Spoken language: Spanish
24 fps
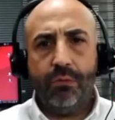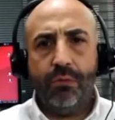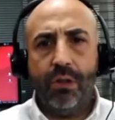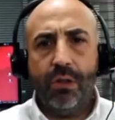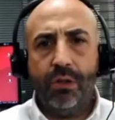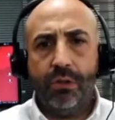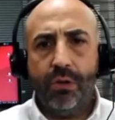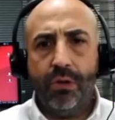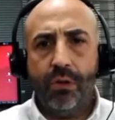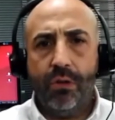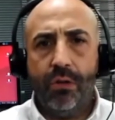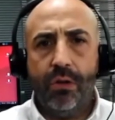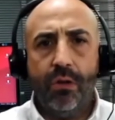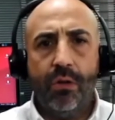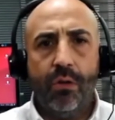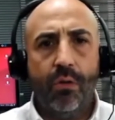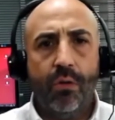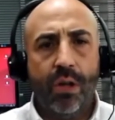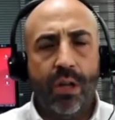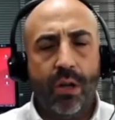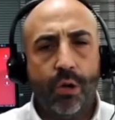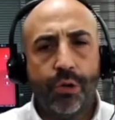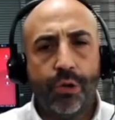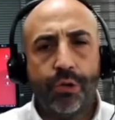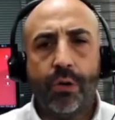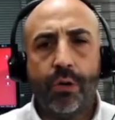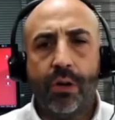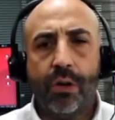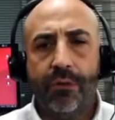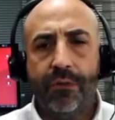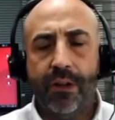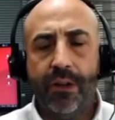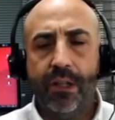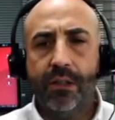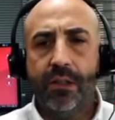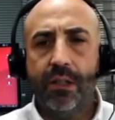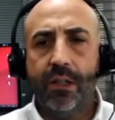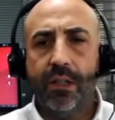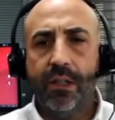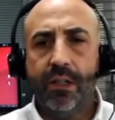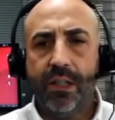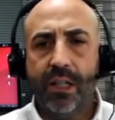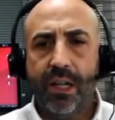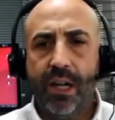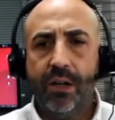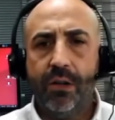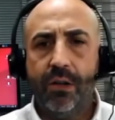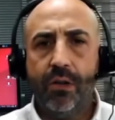de tu entorno o en otros referentes
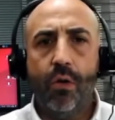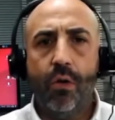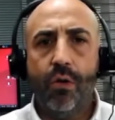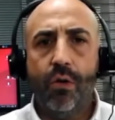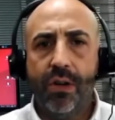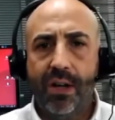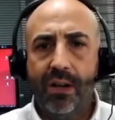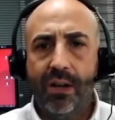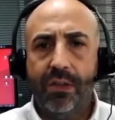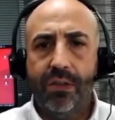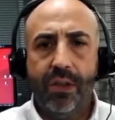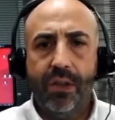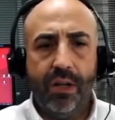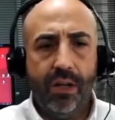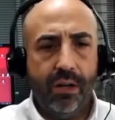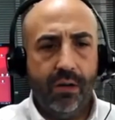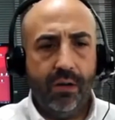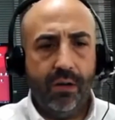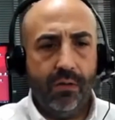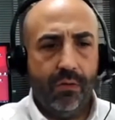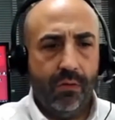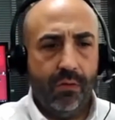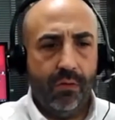literarios o en el cine?